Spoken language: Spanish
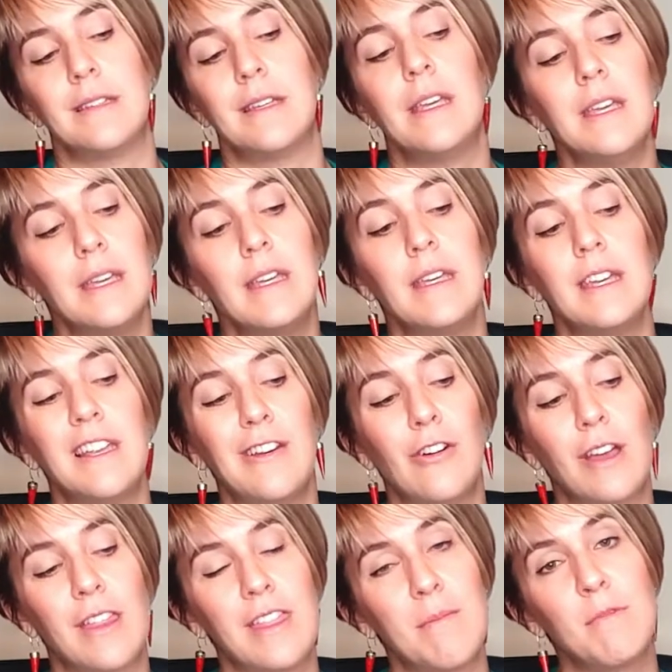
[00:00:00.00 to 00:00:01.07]
Y lo
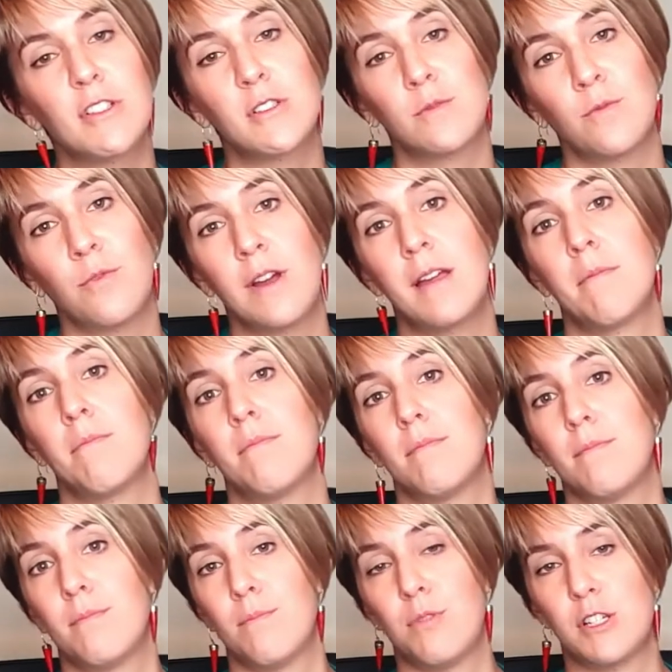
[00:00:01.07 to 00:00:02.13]
que hicimos fue
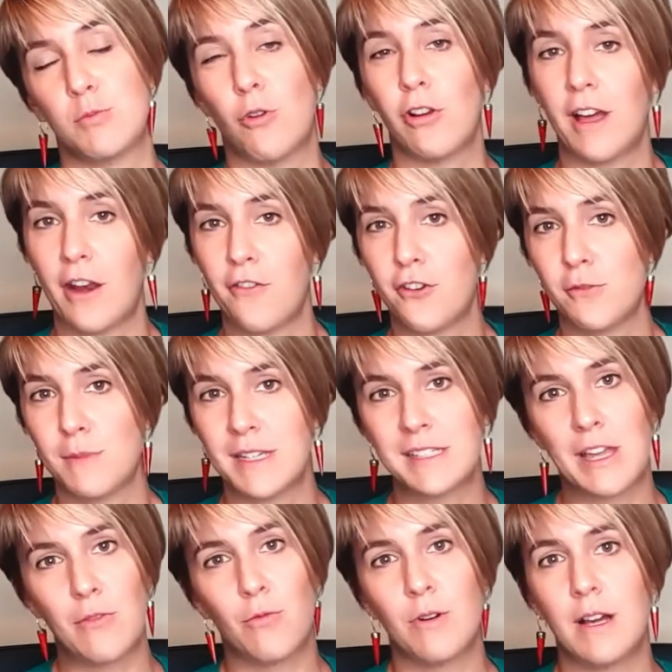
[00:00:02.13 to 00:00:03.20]
pues volcarnos más
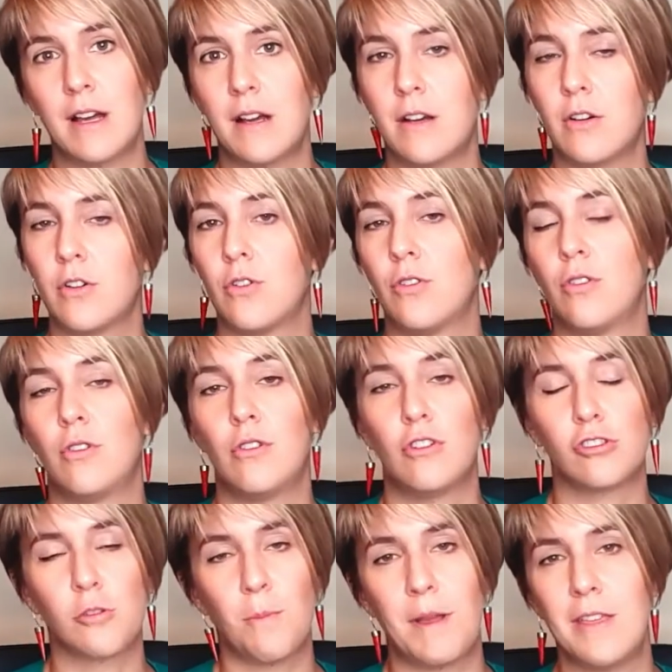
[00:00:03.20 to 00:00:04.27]
que nunca con los
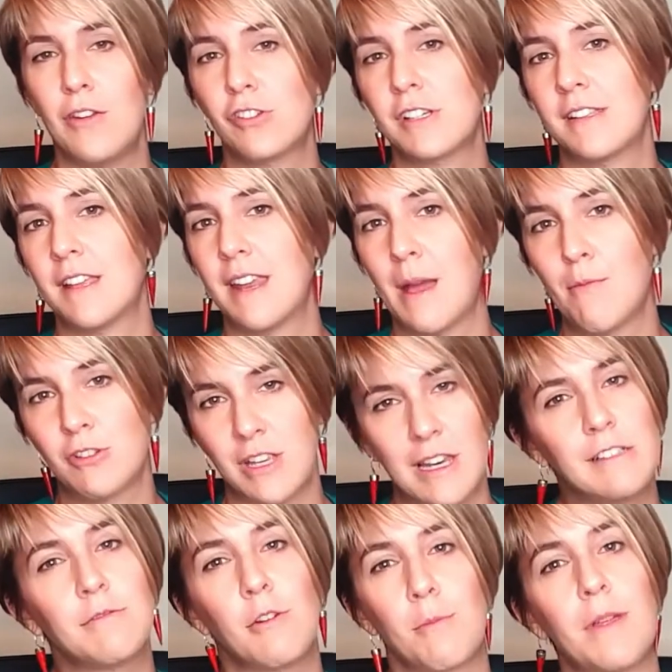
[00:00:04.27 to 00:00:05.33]
compañeros que teníamos en
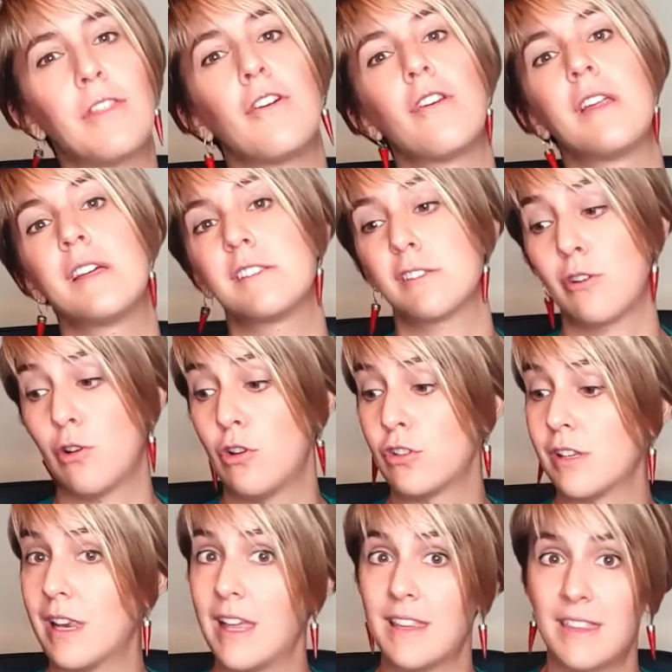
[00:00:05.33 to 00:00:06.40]
las formaciones, con los
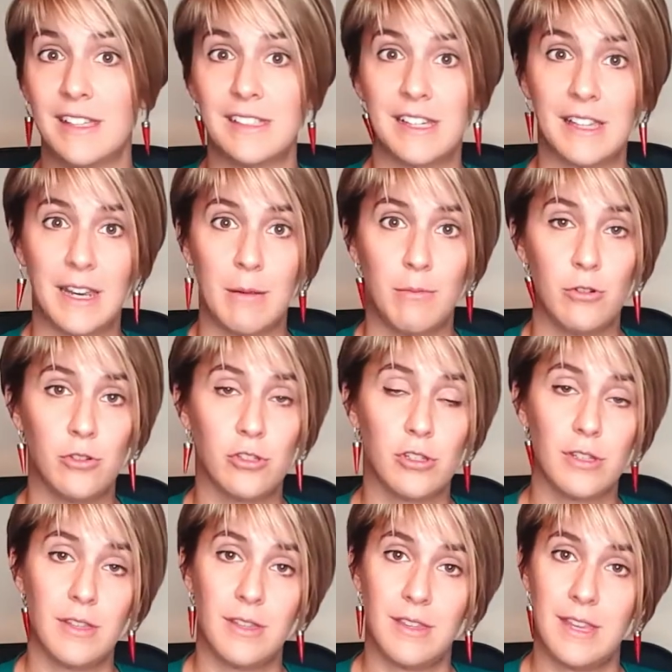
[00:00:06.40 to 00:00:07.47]
clientes que tenemos
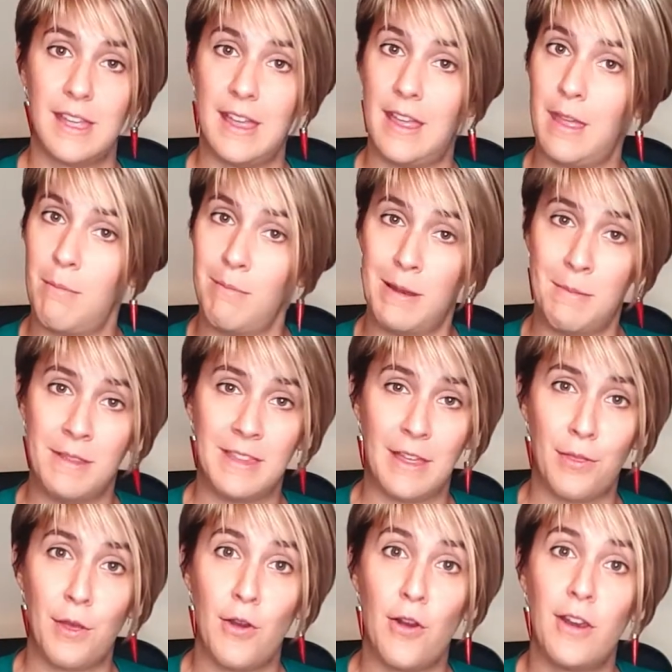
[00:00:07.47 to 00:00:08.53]
de
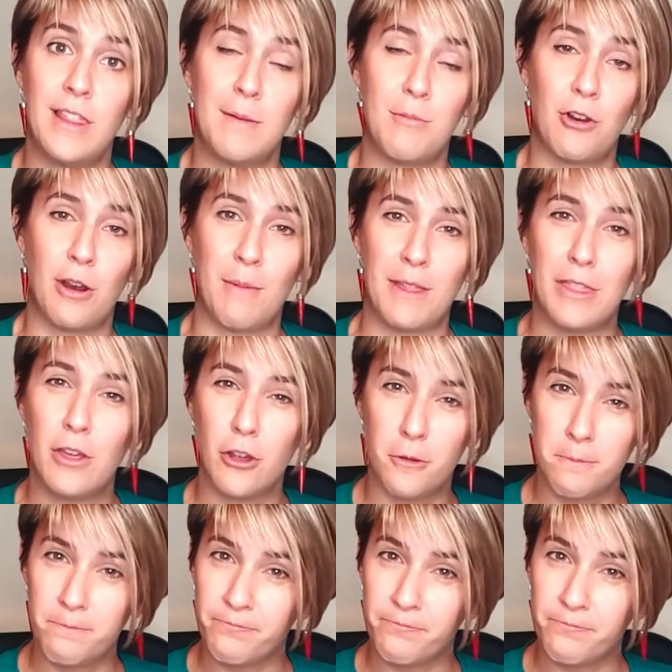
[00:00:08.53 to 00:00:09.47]
implementación y de programación